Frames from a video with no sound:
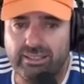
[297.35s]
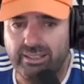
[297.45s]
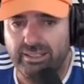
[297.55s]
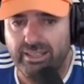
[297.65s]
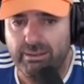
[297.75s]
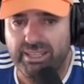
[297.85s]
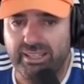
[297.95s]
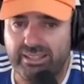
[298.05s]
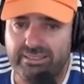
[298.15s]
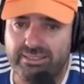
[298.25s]
el AMD
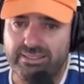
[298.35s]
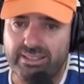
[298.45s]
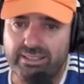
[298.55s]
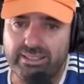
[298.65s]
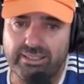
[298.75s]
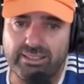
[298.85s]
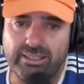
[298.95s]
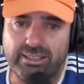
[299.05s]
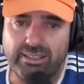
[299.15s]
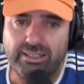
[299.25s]
Ryzen 7
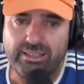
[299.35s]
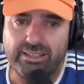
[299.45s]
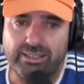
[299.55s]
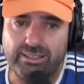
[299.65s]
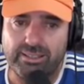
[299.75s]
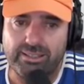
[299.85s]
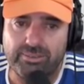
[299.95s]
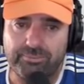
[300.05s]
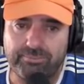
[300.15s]
eh,